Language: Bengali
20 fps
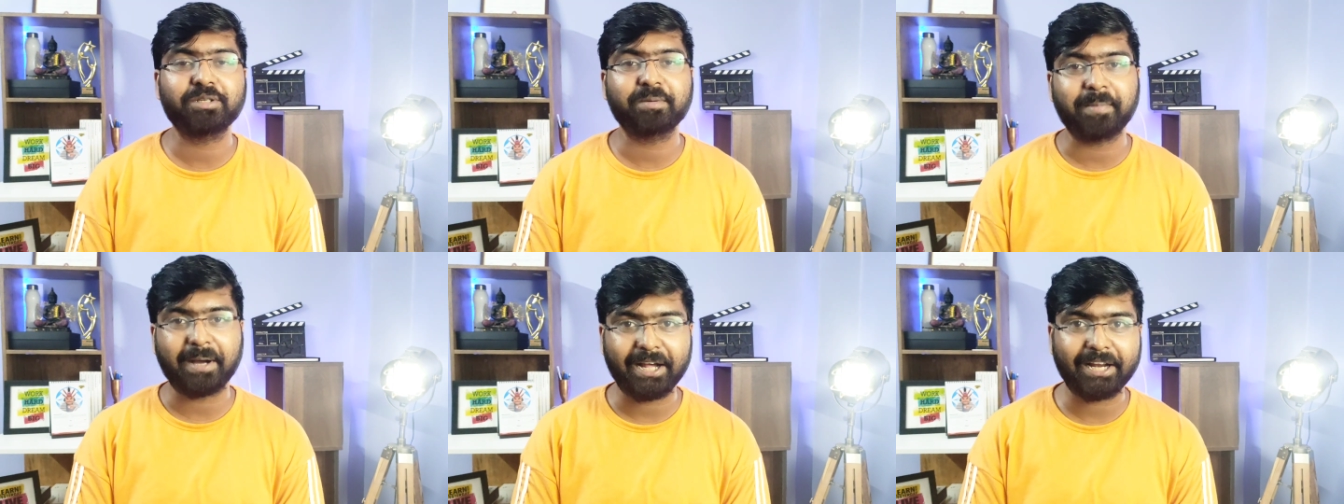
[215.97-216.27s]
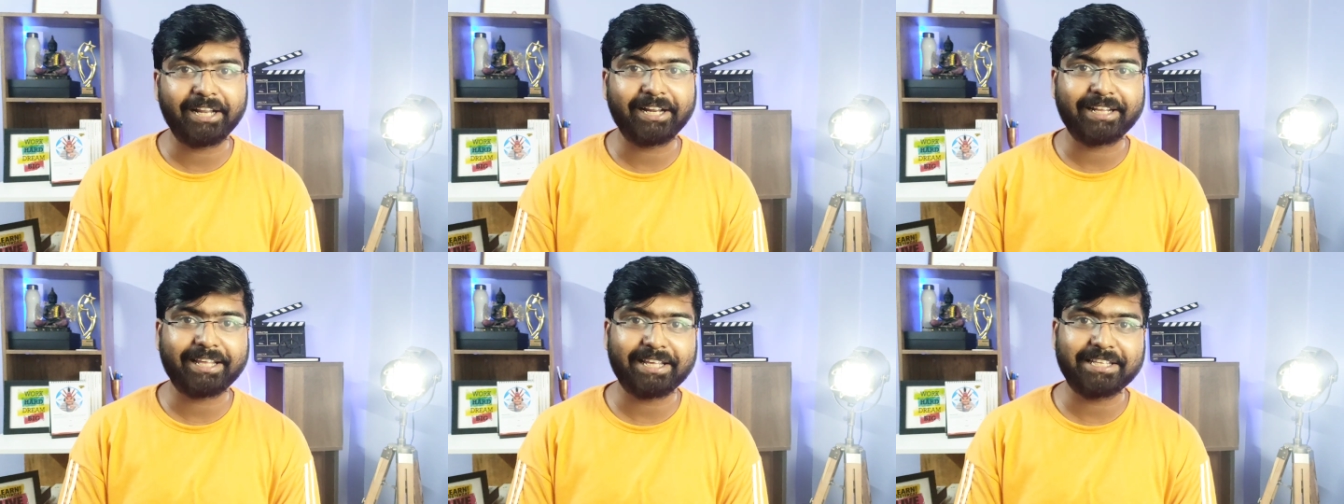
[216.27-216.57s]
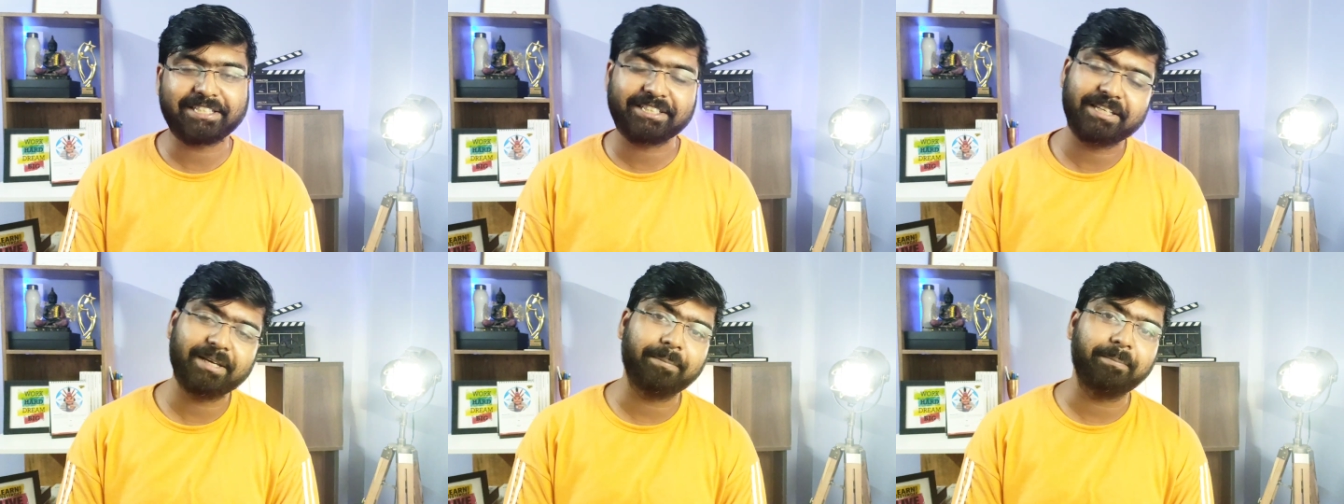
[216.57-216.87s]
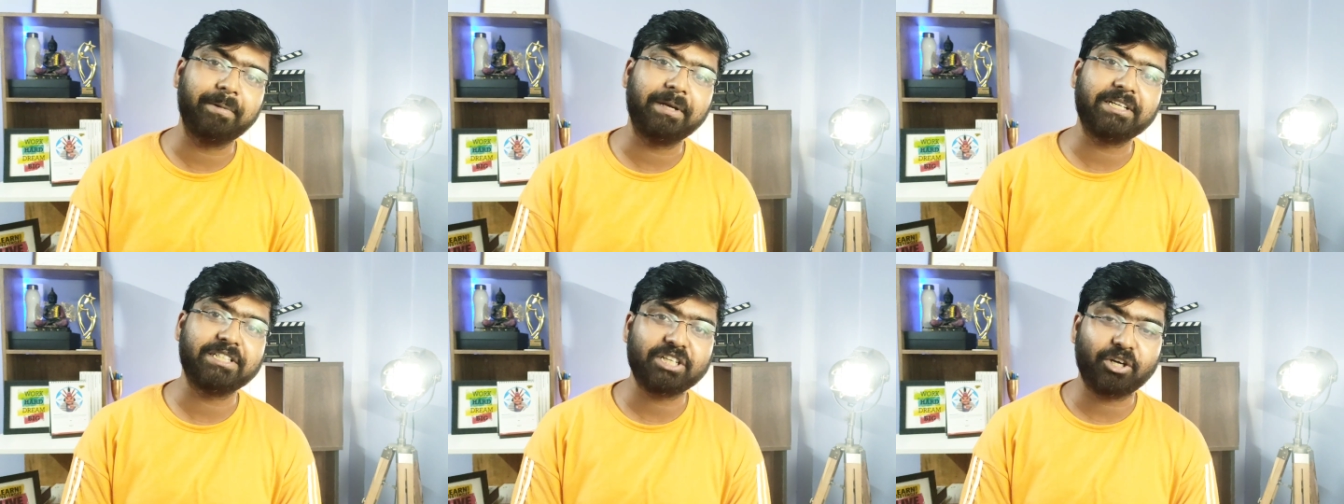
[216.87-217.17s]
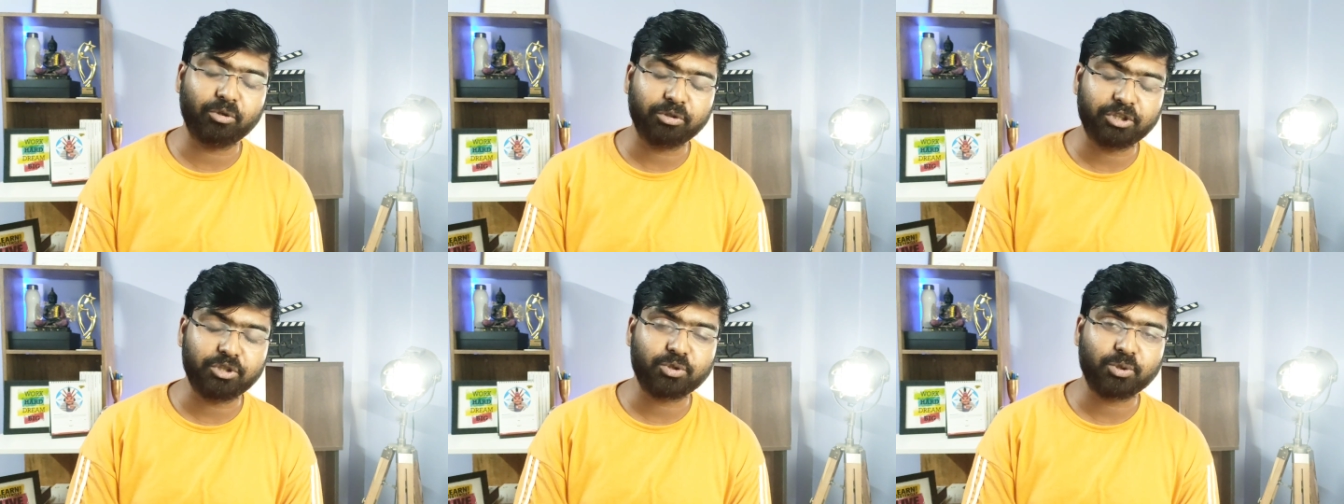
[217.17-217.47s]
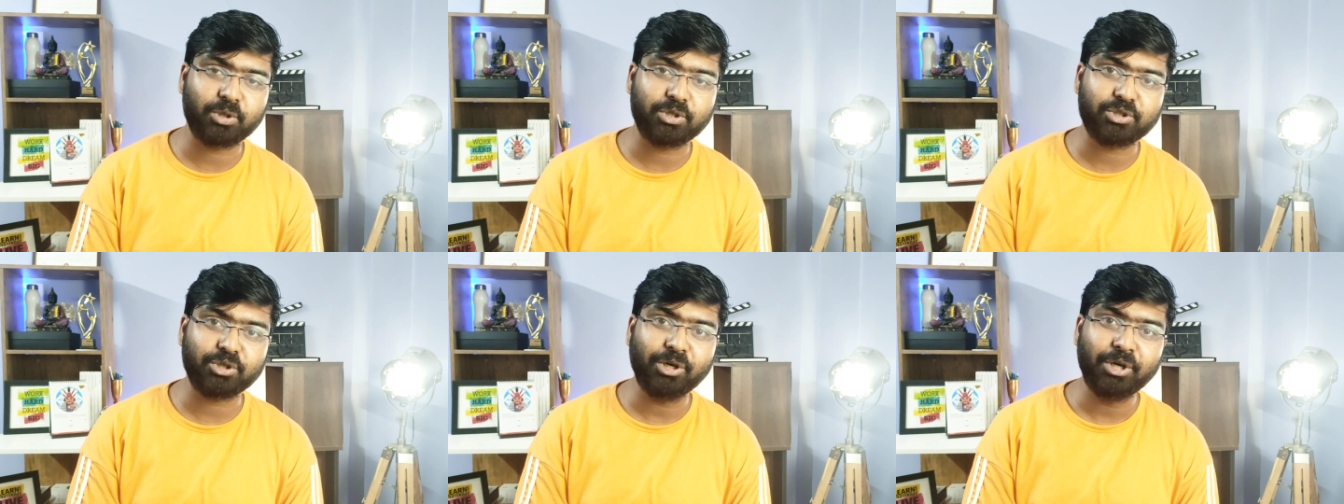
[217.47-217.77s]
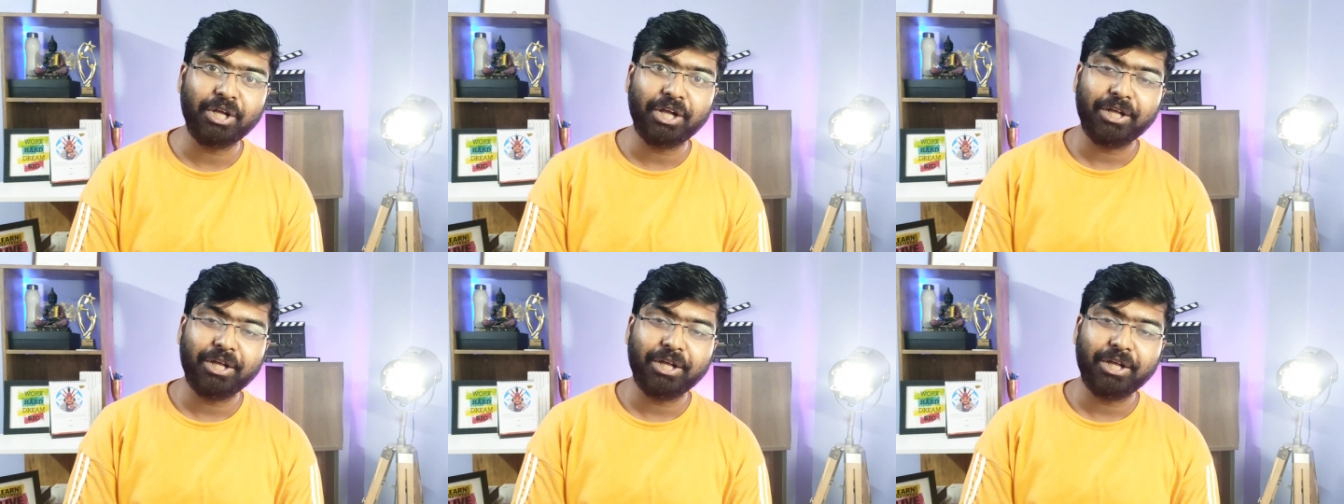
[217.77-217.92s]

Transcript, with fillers: যে বাংলা কেজিএফ মির্জা হতে চলেছে